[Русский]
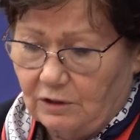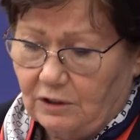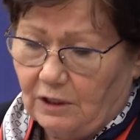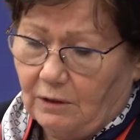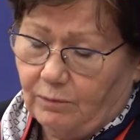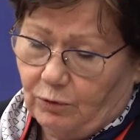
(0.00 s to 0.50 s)
не
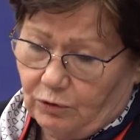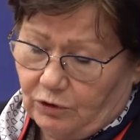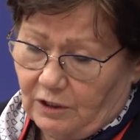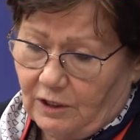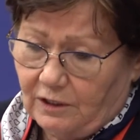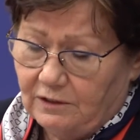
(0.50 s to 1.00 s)
так
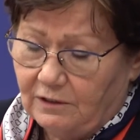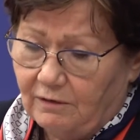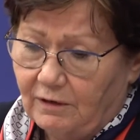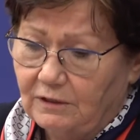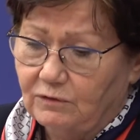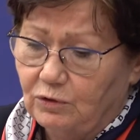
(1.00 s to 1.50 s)
просто
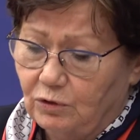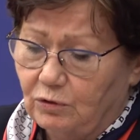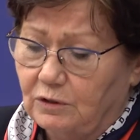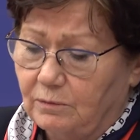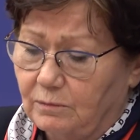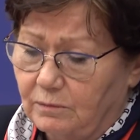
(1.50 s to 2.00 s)
реализовать. Все
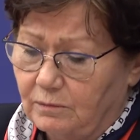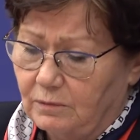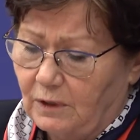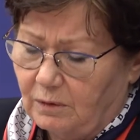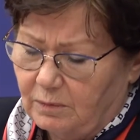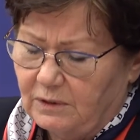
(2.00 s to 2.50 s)
это
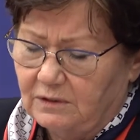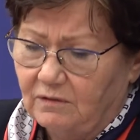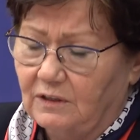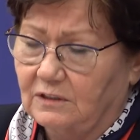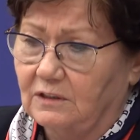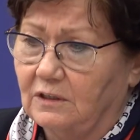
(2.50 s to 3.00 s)
как бы
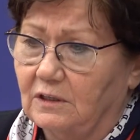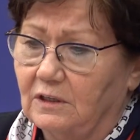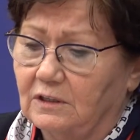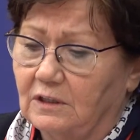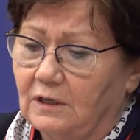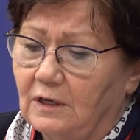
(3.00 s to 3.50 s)
известно, и
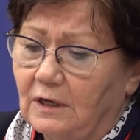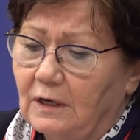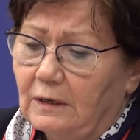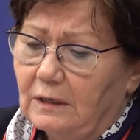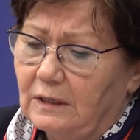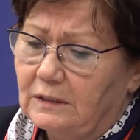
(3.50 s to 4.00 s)
это,
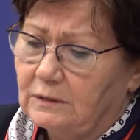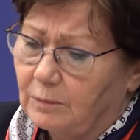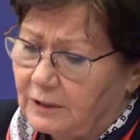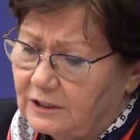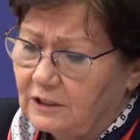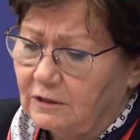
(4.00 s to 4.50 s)
это
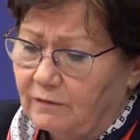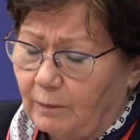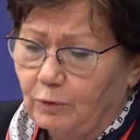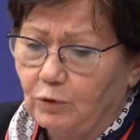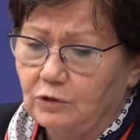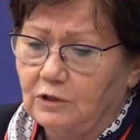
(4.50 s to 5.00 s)
больные
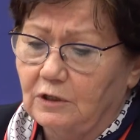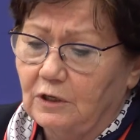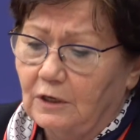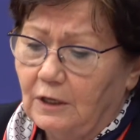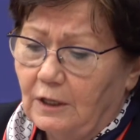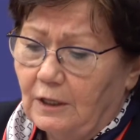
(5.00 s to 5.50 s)
вопросы,
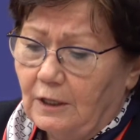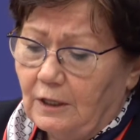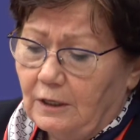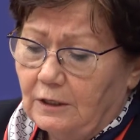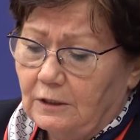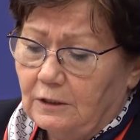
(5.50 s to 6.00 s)

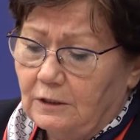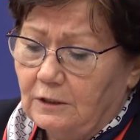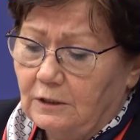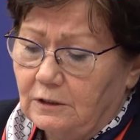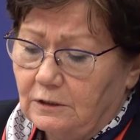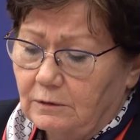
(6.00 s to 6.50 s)

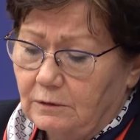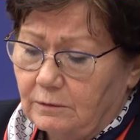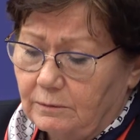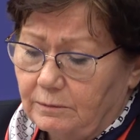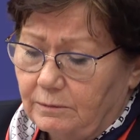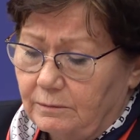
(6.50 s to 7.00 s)
их
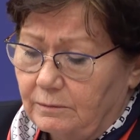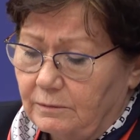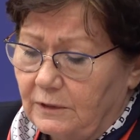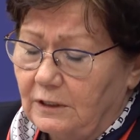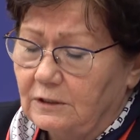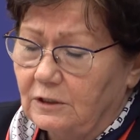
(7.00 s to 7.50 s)

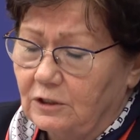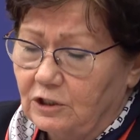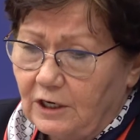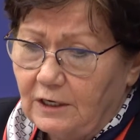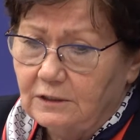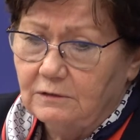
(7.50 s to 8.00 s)
надо
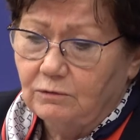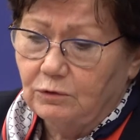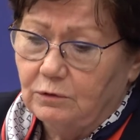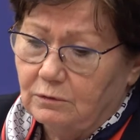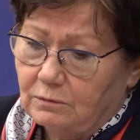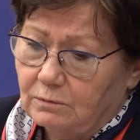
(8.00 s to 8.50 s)
решать.
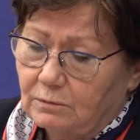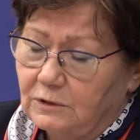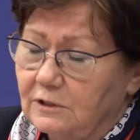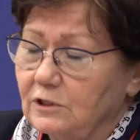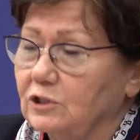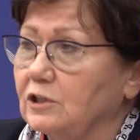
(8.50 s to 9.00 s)
Вот мы
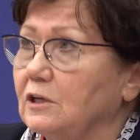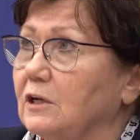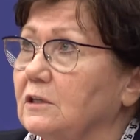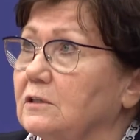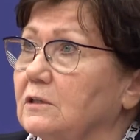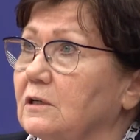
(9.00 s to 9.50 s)
слышали
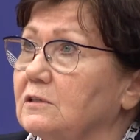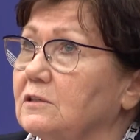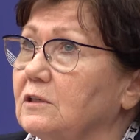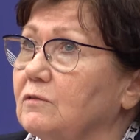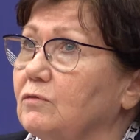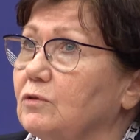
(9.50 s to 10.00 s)
от
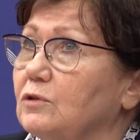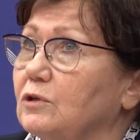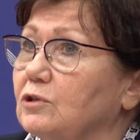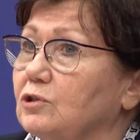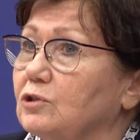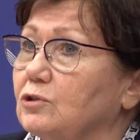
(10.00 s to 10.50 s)
Константина
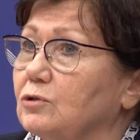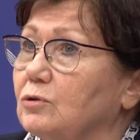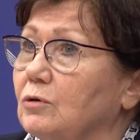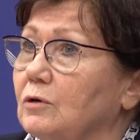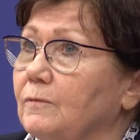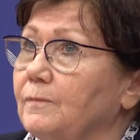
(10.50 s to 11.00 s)
Федоровича,
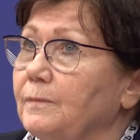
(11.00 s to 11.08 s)
что